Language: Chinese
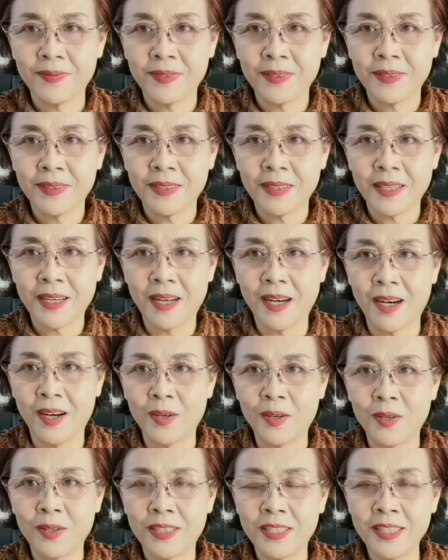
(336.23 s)

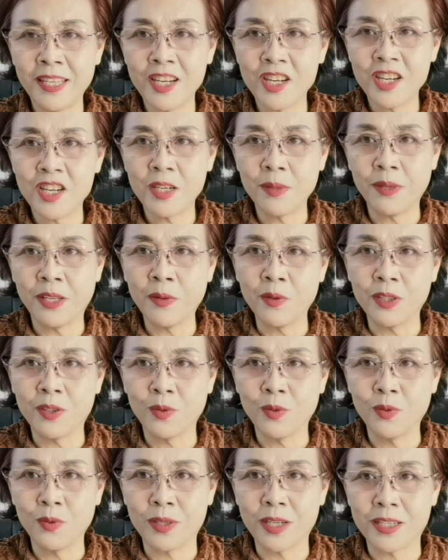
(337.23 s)
好，今天视频我就
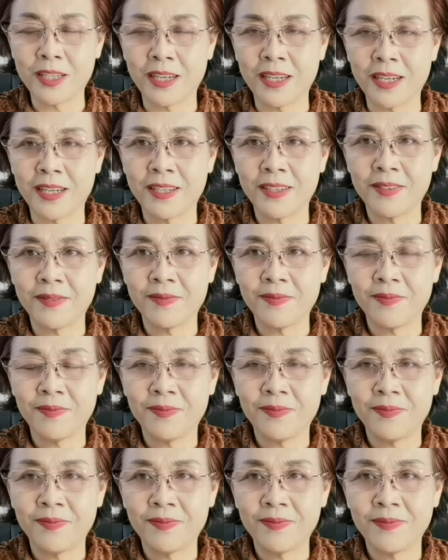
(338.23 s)
录到这儿，
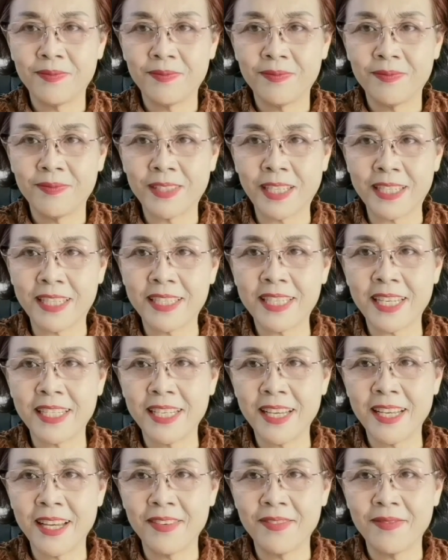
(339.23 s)
大家再见。